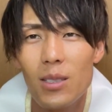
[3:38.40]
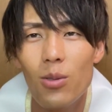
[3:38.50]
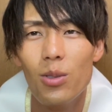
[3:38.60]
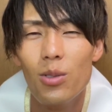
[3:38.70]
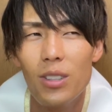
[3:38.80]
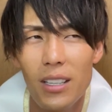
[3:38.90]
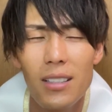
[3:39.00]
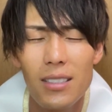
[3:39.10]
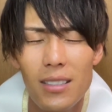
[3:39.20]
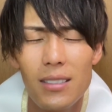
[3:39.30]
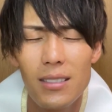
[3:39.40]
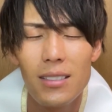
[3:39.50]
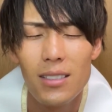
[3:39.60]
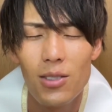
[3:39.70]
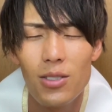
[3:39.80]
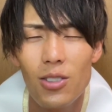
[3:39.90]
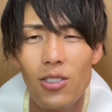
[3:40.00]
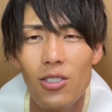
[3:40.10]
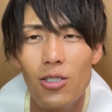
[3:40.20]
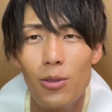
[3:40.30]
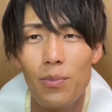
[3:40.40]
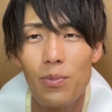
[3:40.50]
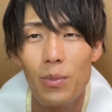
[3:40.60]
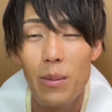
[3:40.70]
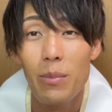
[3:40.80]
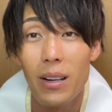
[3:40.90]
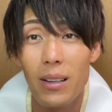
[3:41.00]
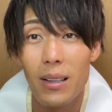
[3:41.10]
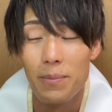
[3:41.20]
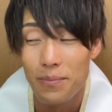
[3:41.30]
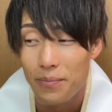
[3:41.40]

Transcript: 相当ね卒業メンバーが